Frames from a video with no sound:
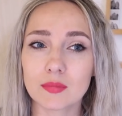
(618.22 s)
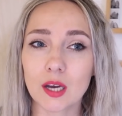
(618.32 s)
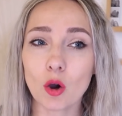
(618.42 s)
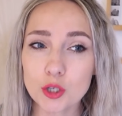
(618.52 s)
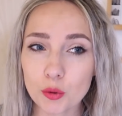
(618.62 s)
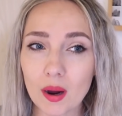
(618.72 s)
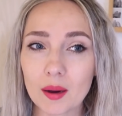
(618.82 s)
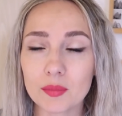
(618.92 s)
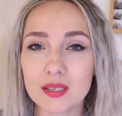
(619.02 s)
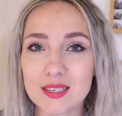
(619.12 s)

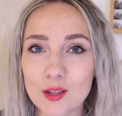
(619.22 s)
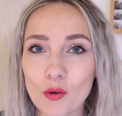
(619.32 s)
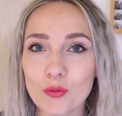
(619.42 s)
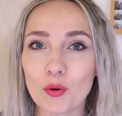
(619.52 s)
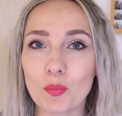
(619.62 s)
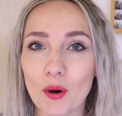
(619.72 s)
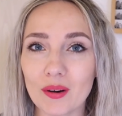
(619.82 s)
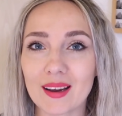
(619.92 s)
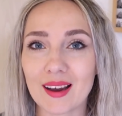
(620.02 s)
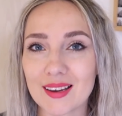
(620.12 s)
Chodziłam znowu po
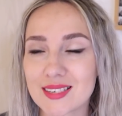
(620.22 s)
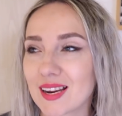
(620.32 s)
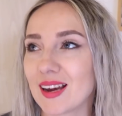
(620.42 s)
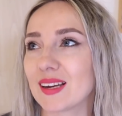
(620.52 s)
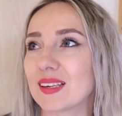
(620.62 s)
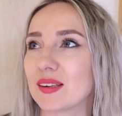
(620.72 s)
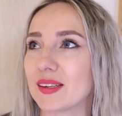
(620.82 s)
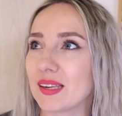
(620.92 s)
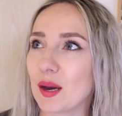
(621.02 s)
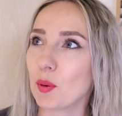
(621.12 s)
lekarzach,
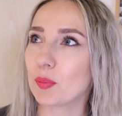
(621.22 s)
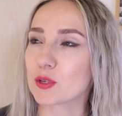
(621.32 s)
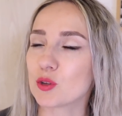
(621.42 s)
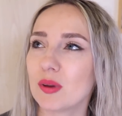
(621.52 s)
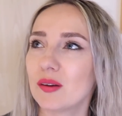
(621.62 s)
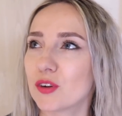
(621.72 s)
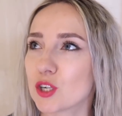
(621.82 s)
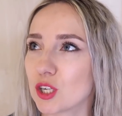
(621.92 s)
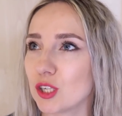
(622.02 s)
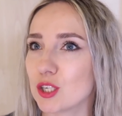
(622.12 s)
e, ja po prostu miałam
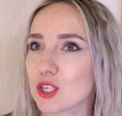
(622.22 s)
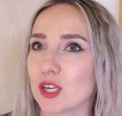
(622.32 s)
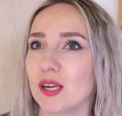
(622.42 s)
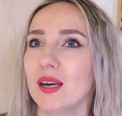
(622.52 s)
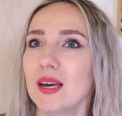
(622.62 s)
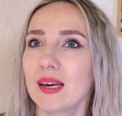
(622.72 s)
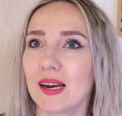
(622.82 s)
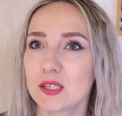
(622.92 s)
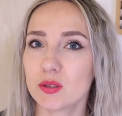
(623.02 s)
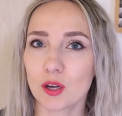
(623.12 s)
wrażenie, że
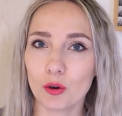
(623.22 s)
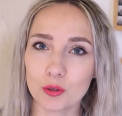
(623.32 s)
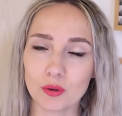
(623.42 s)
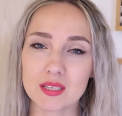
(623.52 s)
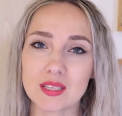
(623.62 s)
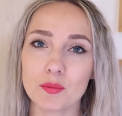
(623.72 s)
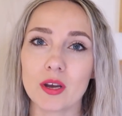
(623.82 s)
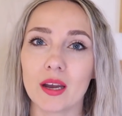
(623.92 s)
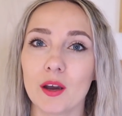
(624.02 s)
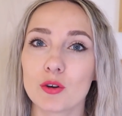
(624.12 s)
raz w tygodniu jestem u
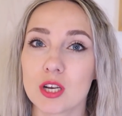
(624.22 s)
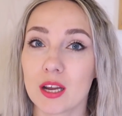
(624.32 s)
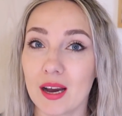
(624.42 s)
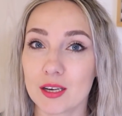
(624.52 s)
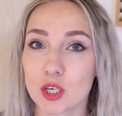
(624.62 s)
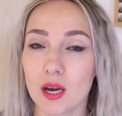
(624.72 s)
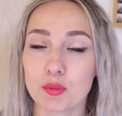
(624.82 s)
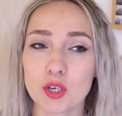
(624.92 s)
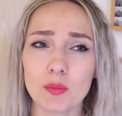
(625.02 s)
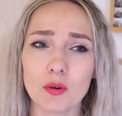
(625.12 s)
jakiegoś lekarza,
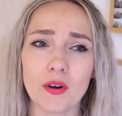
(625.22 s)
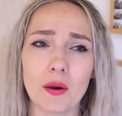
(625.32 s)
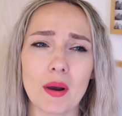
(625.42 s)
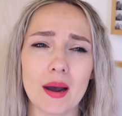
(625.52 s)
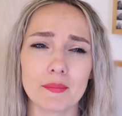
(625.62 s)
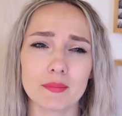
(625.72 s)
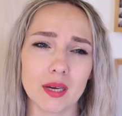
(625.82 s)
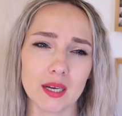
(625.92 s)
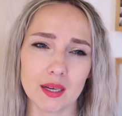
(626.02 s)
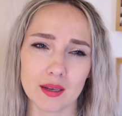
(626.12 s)
przyjmowałam
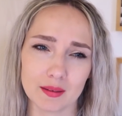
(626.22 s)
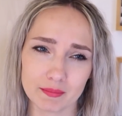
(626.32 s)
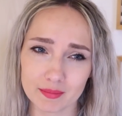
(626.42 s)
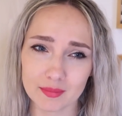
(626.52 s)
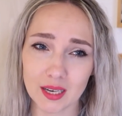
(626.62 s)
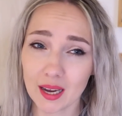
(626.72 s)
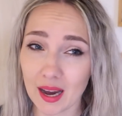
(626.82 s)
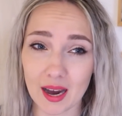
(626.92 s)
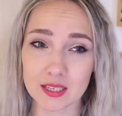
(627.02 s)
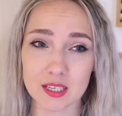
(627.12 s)
e,
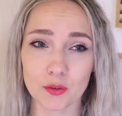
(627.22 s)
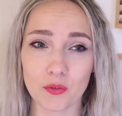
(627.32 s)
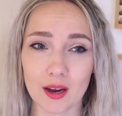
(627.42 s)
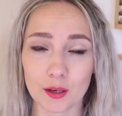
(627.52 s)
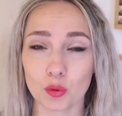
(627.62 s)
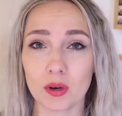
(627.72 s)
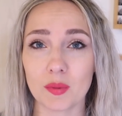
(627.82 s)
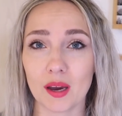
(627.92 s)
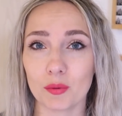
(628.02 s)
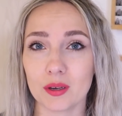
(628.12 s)
lekarstwa, które
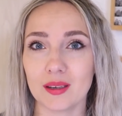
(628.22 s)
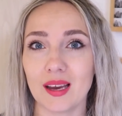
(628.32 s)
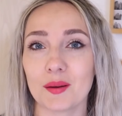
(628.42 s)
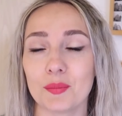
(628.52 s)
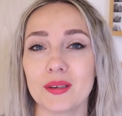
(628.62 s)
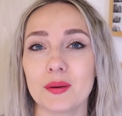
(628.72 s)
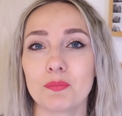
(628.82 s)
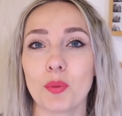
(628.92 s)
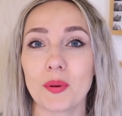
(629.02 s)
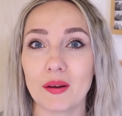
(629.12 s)
miały jakby
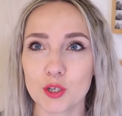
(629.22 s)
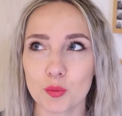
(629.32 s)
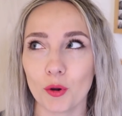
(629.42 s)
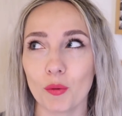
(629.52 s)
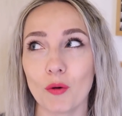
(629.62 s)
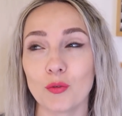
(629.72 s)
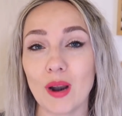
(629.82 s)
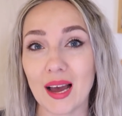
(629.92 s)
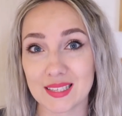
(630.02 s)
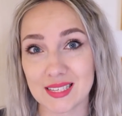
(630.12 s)
poprawić moją
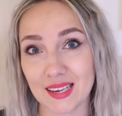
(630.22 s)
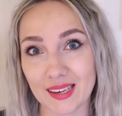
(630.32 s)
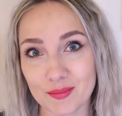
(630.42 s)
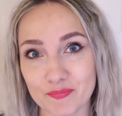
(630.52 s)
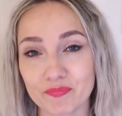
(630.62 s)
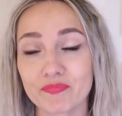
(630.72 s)
owulację.